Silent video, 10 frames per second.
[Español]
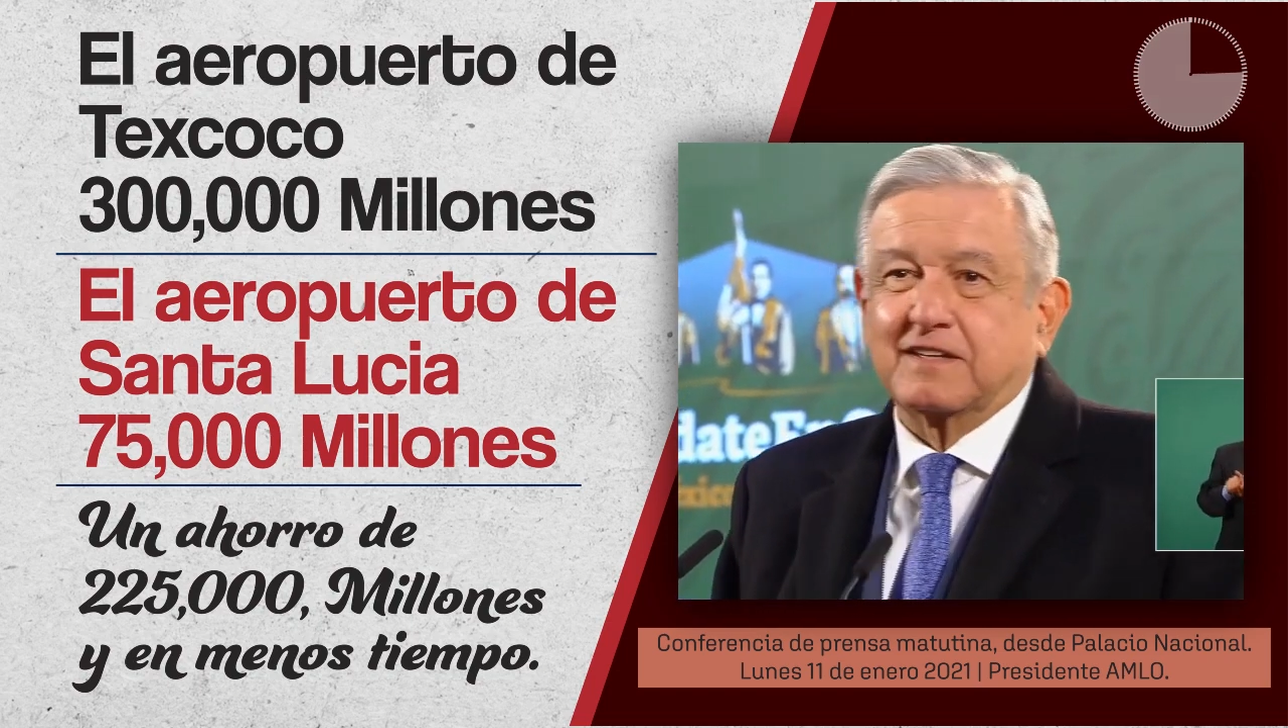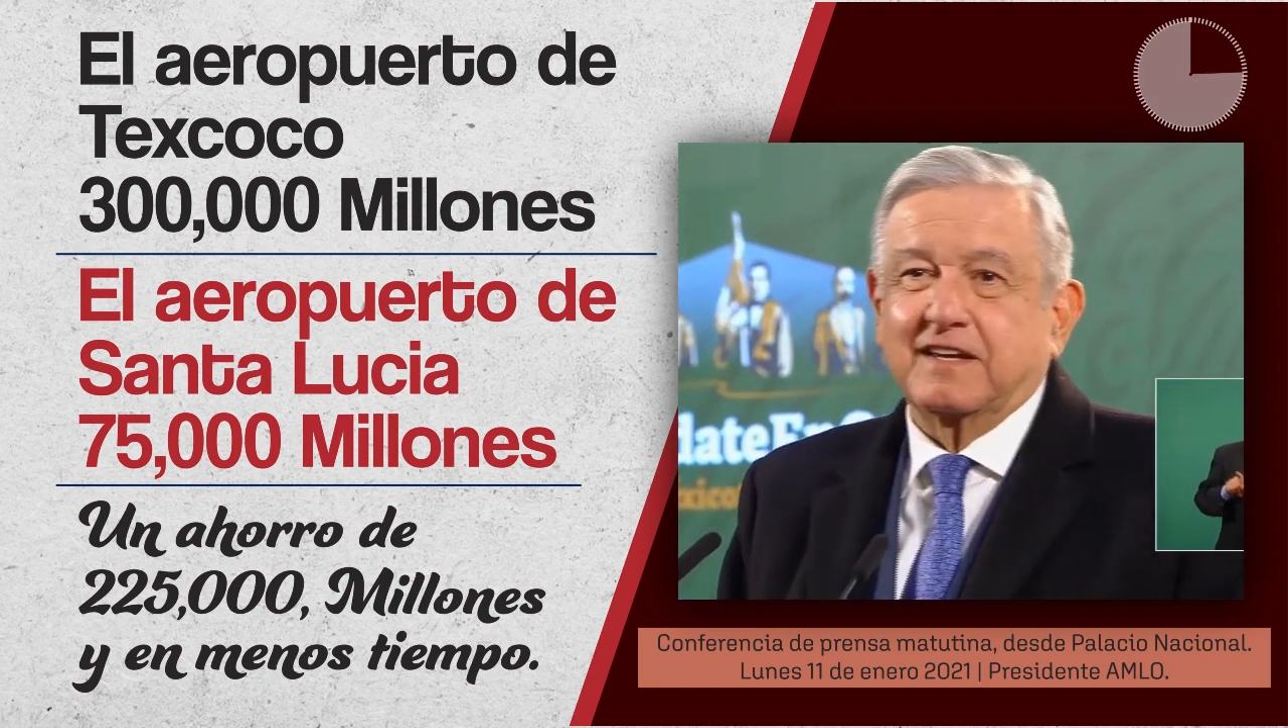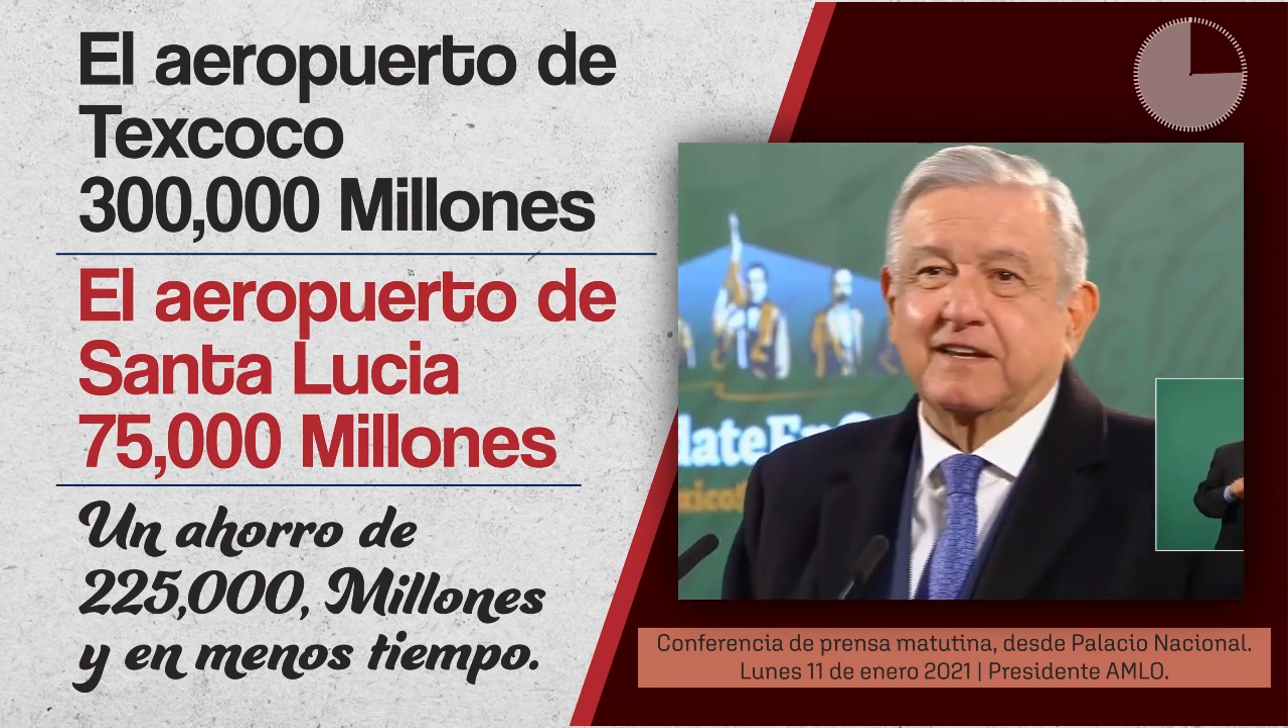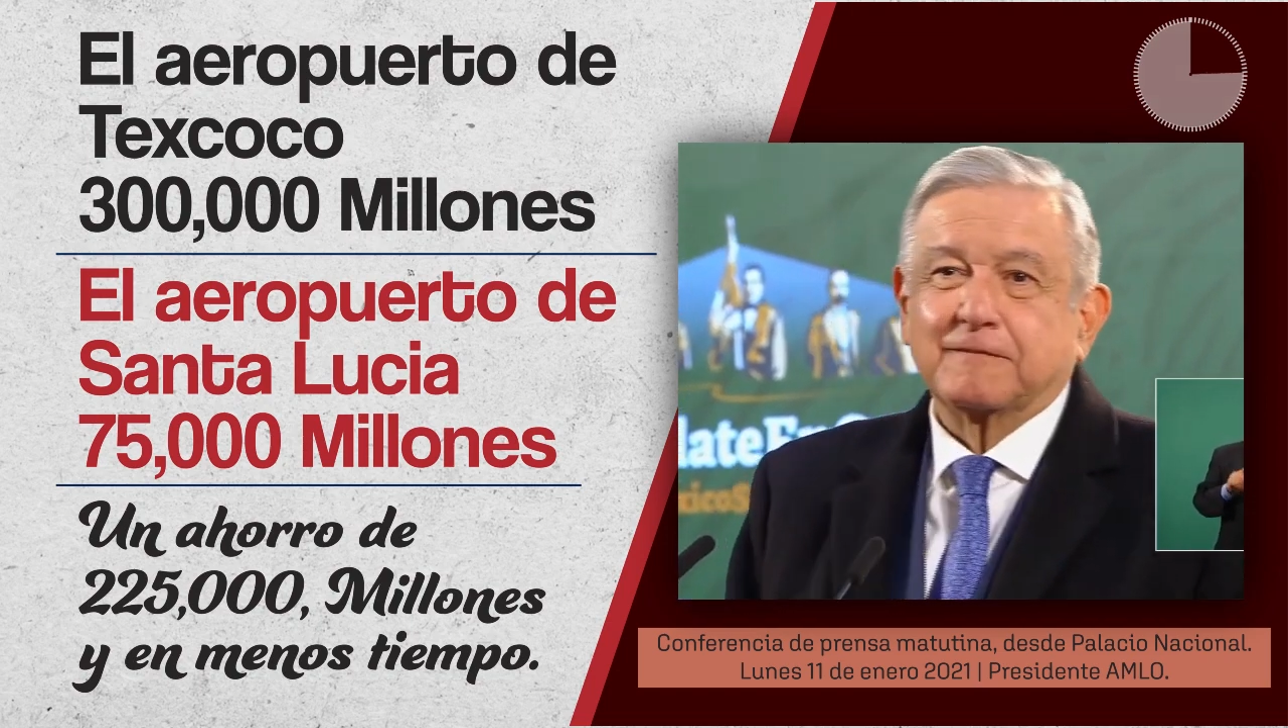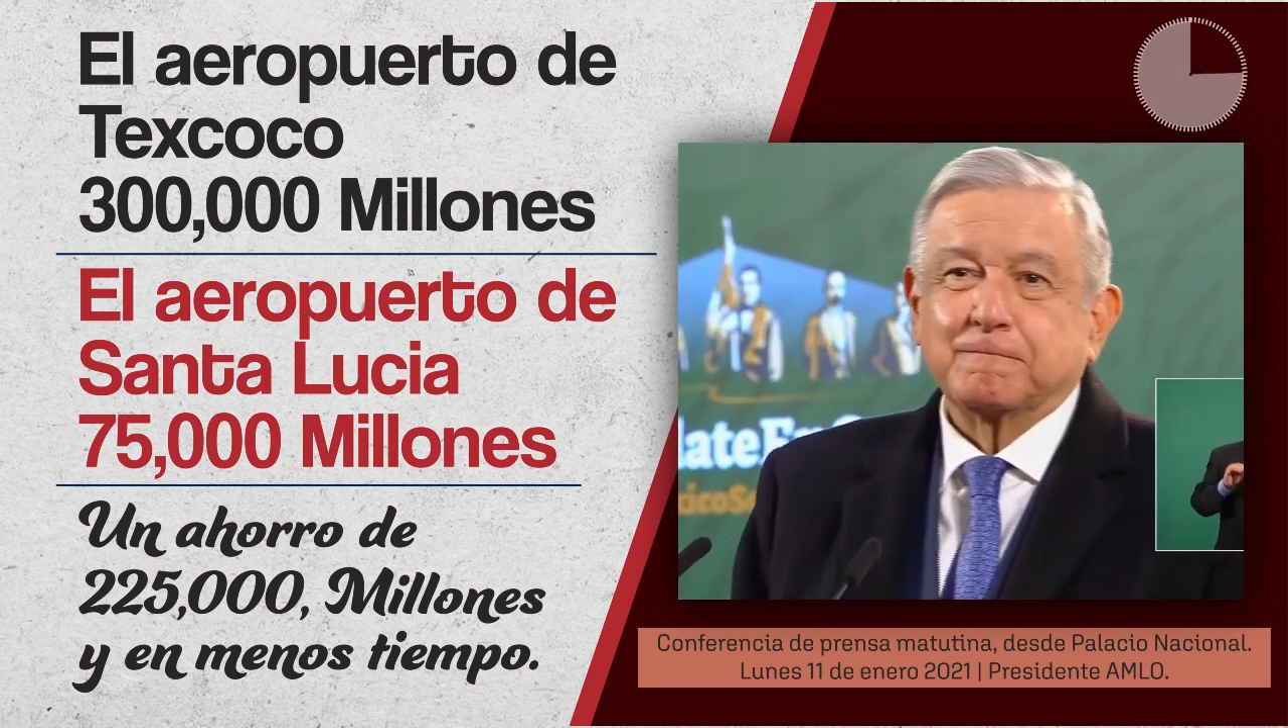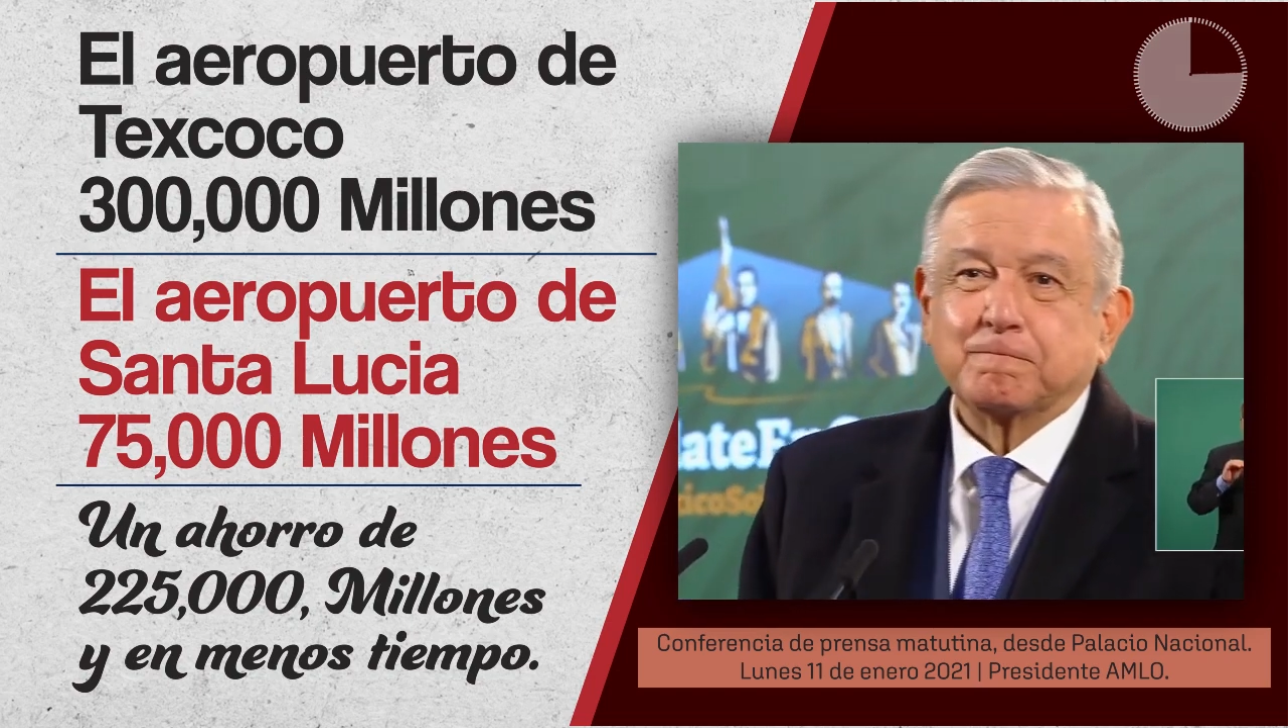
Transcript: que